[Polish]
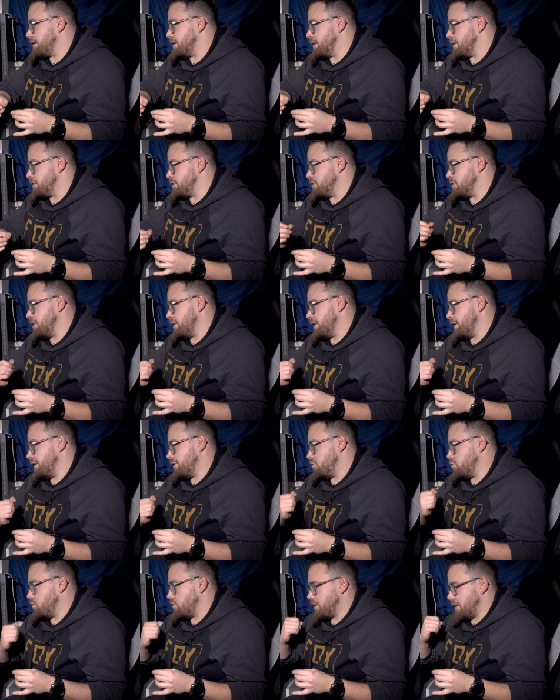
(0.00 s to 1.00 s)
gdzie
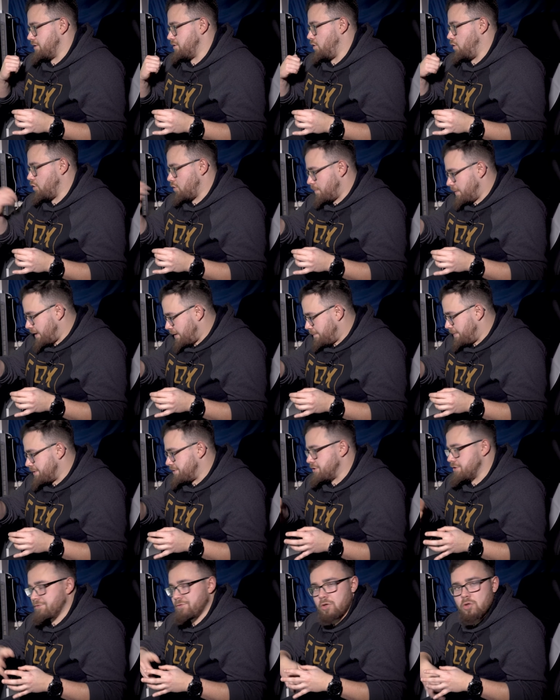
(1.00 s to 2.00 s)
tutaj no, Orbea
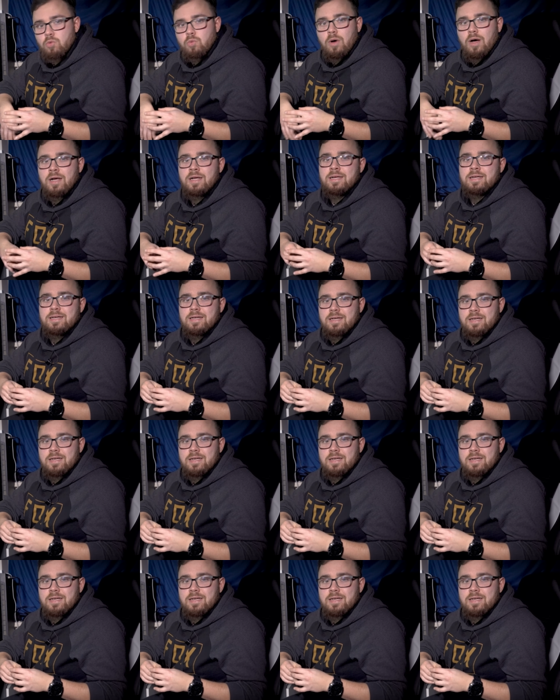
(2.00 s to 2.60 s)
będzie wiodła